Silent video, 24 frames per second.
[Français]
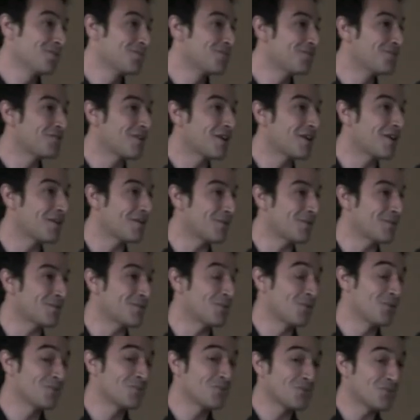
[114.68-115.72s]
euh,
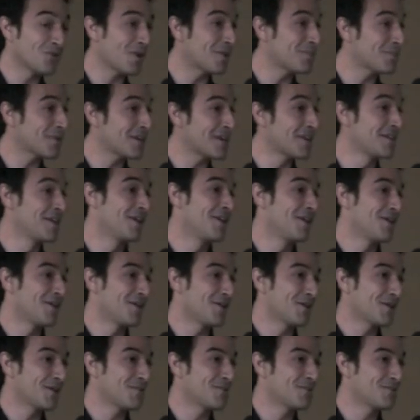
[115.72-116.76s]
on, ne pourra pas
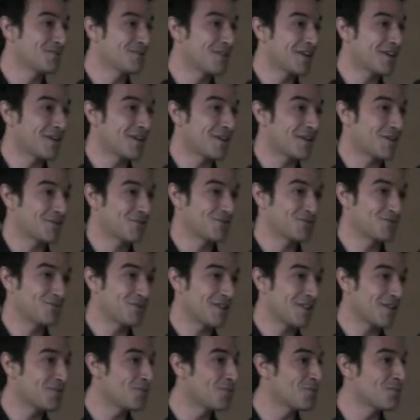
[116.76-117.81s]
euh, répondre à
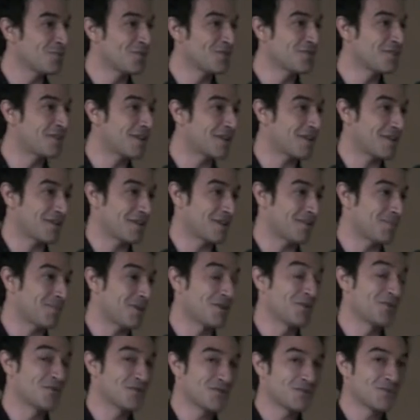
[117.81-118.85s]
toutes les demandes et à,
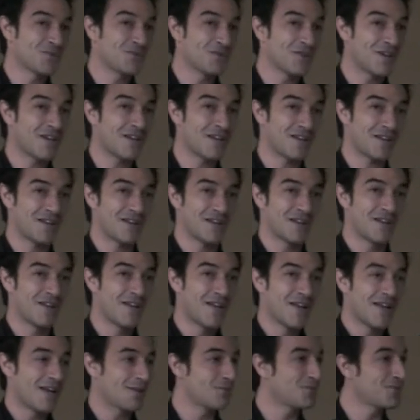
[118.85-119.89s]
malheureusement à,
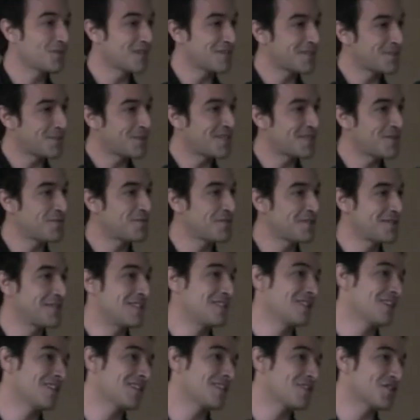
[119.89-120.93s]
toutes les
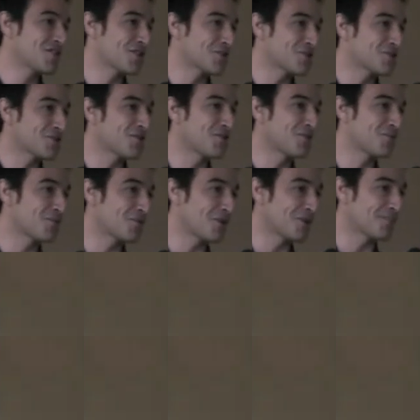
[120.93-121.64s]
spécificités des chercheurs d'emploi.